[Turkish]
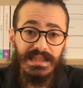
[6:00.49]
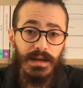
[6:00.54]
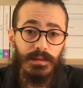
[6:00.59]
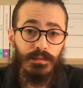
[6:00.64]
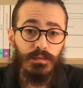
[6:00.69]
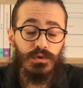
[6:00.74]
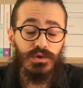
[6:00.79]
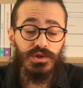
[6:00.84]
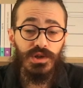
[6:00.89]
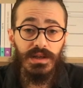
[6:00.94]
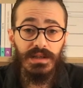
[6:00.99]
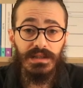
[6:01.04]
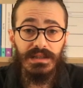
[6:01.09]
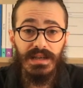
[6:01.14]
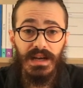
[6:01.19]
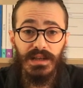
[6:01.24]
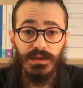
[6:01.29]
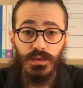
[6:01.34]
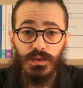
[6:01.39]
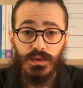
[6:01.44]
İstanbul Şehir
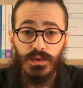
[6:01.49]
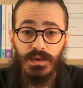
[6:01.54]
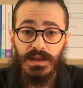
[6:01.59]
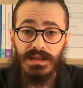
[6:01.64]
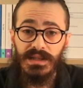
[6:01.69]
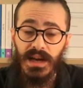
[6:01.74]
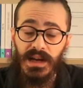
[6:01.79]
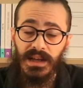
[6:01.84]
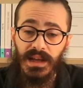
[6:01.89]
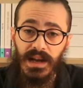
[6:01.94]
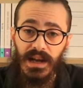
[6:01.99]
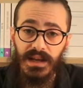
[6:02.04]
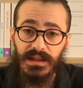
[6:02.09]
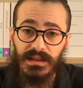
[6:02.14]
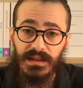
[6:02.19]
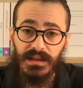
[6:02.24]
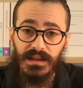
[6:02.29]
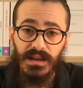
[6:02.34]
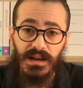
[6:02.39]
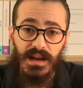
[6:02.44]
Tiyatrosu'nda
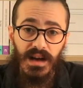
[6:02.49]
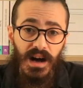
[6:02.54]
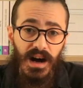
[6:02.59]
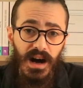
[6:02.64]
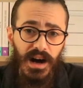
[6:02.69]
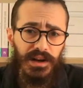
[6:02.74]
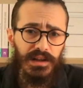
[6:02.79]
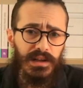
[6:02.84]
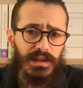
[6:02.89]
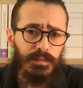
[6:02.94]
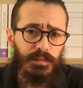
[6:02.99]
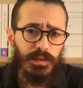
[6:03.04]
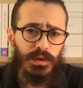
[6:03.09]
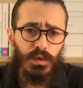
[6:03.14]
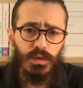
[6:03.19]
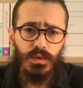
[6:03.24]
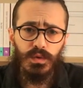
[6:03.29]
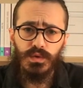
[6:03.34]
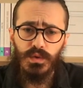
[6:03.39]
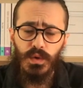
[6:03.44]
sahnelendi. Aralık
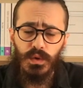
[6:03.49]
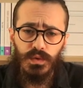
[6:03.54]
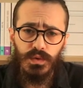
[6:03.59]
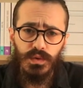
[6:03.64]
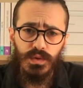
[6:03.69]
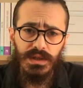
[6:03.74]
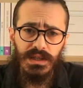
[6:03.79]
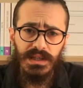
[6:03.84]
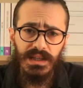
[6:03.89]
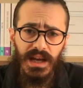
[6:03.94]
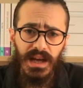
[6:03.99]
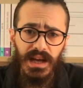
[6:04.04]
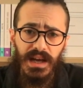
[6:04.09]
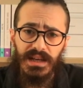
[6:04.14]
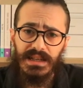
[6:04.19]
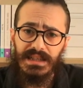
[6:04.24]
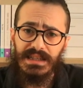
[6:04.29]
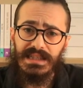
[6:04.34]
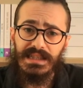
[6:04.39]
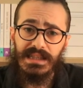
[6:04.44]
1932'de
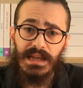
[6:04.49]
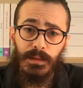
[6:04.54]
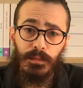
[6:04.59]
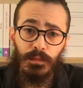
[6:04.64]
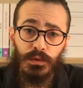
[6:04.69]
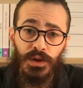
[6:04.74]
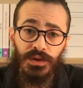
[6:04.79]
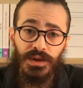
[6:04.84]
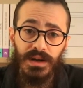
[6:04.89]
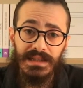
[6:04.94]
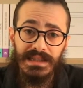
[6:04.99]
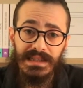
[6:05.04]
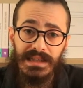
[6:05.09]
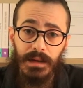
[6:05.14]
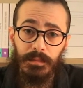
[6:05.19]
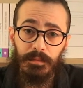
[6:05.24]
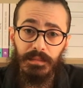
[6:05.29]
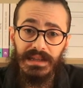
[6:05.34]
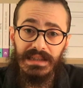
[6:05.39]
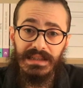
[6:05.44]
İstanbul'da
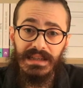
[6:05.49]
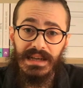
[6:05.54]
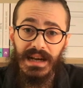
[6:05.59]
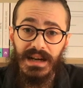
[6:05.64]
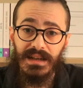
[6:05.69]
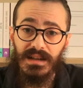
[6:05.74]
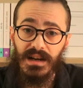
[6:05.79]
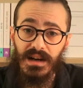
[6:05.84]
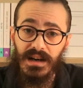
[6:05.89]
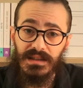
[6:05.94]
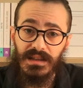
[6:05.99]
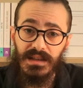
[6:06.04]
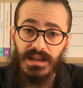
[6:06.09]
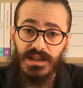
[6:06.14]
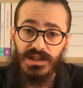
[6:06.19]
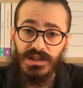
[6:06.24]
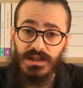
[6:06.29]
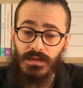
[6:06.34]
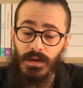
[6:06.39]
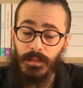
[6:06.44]
dağıtılan bildirilerde adı
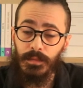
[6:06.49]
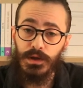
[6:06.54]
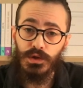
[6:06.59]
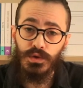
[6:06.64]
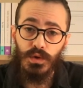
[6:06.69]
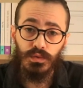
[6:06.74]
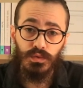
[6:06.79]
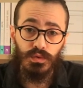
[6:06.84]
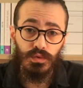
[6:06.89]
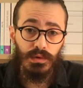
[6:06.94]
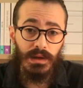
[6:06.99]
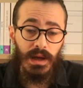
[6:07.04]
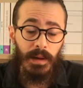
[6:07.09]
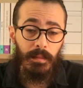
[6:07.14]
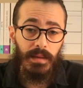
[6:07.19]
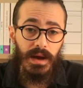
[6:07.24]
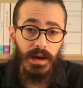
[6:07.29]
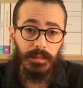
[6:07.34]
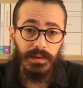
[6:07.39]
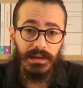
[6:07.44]
geçti ve birçok
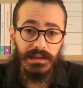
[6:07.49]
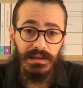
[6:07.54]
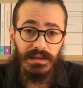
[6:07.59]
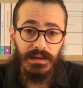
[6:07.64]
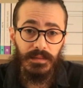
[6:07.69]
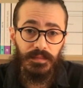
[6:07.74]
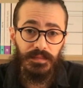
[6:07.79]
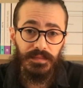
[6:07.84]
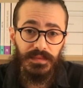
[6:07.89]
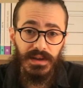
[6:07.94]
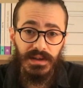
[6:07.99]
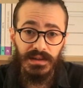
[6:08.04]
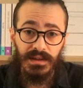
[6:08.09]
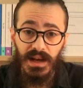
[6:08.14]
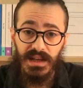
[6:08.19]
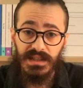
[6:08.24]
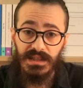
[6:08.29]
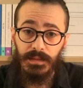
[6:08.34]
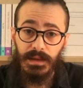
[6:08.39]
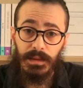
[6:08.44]
tutuklanma yapıldı.
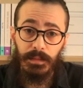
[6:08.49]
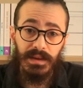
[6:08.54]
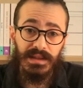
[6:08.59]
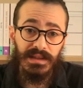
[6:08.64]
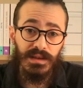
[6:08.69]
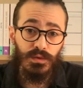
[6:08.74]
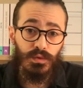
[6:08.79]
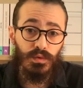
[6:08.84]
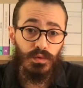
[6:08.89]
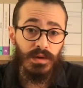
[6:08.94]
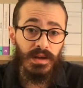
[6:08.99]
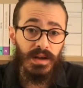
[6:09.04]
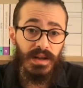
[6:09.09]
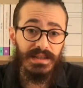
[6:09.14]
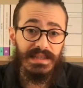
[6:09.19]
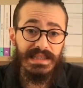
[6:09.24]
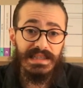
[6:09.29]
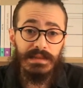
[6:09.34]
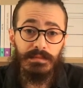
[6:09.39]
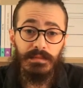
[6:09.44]
Nazım Hikmet de
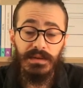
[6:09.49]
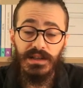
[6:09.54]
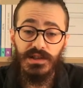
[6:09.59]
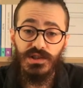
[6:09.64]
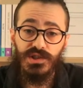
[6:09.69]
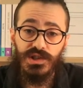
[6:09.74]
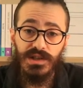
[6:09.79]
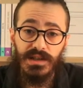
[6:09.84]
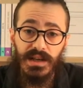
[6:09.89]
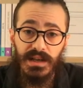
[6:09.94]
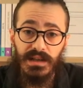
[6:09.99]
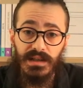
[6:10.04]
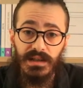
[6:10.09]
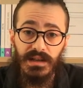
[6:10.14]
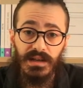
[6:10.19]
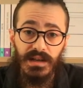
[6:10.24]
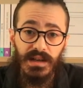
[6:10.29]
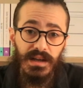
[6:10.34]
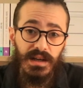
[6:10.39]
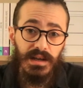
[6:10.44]
tutuklanan isimlerin
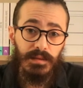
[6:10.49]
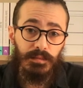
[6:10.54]
içindeydi.